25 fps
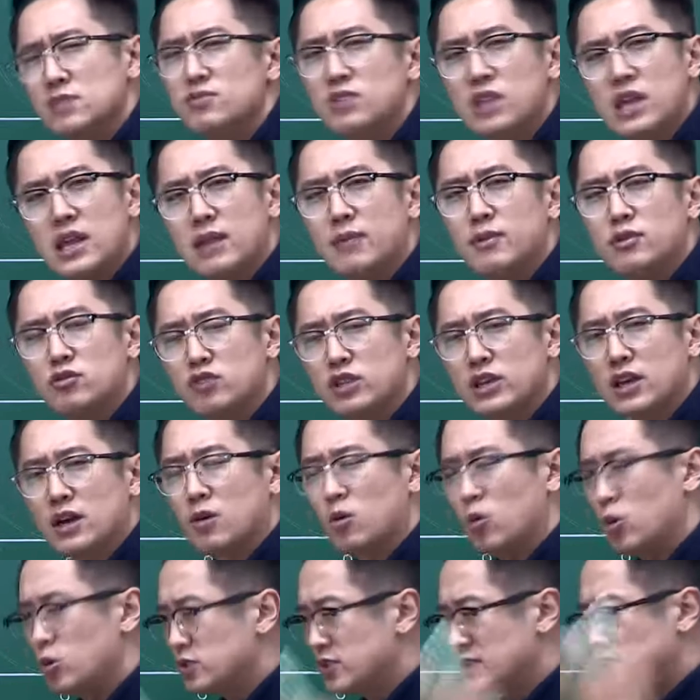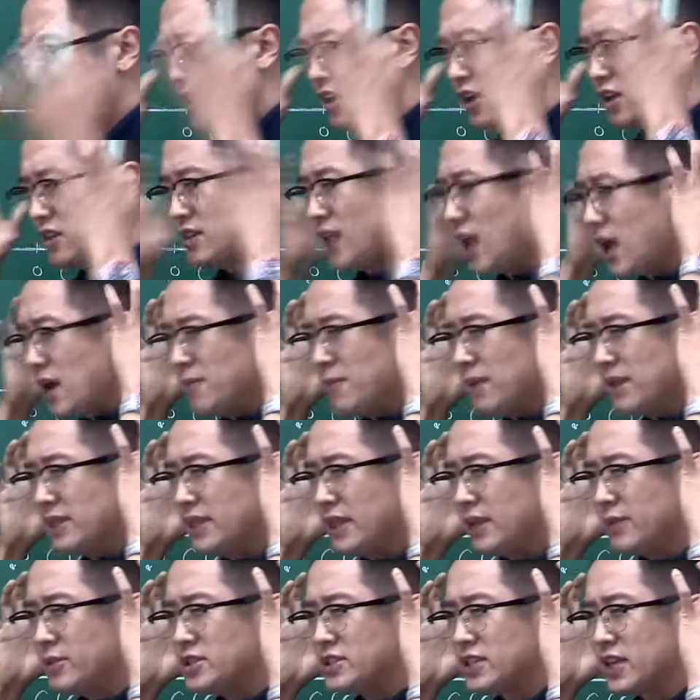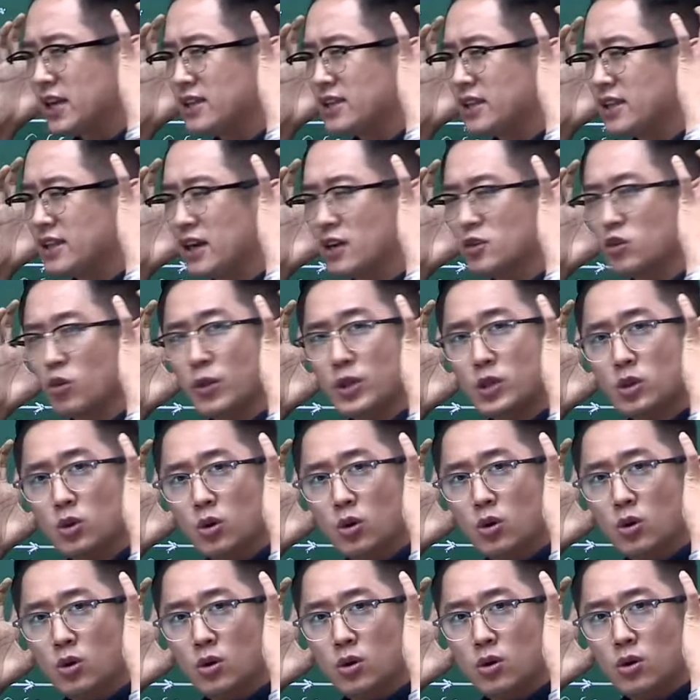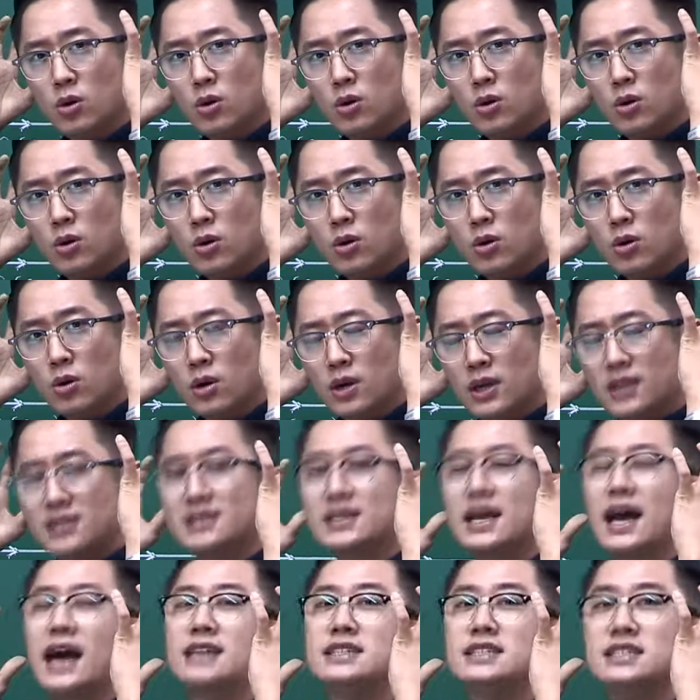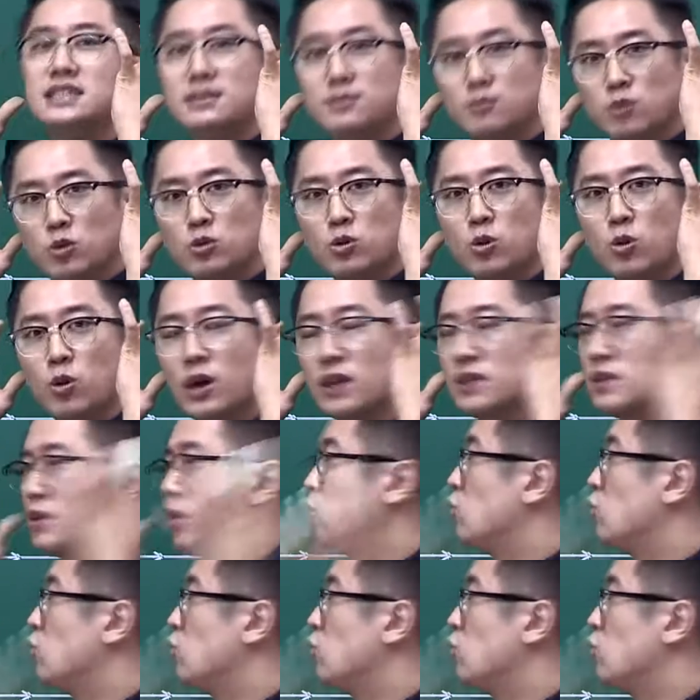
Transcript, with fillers: 2분의 1이면 라 우리가 코사인과 딱 만나면 생각나는 각도 몇 도? 45도가